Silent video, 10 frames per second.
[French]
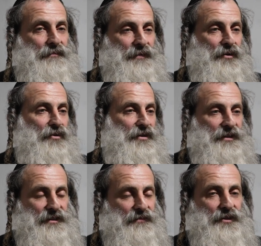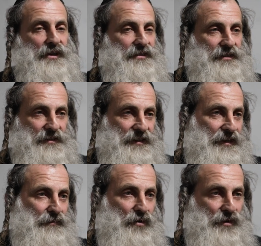Maintenant, qu'est-ce que veut dire un tzaddik qui
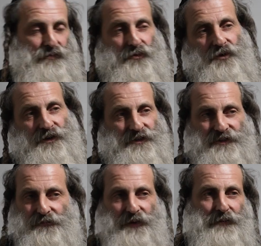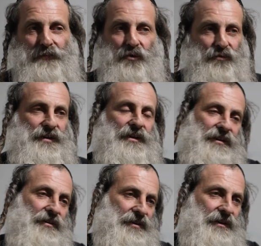est mort Alors pourquoi il disparaît pas Au contraire,
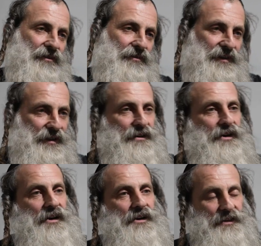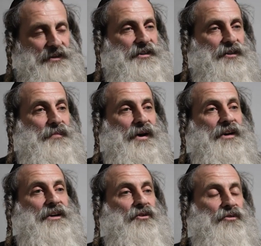il est en train de grandir. Il
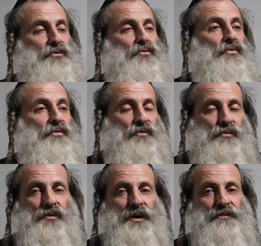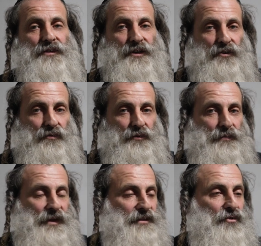disparaît quand nous, ou Chazve une
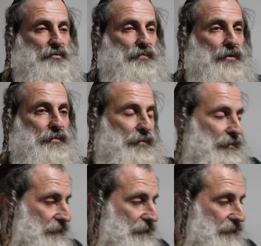partie du peuple,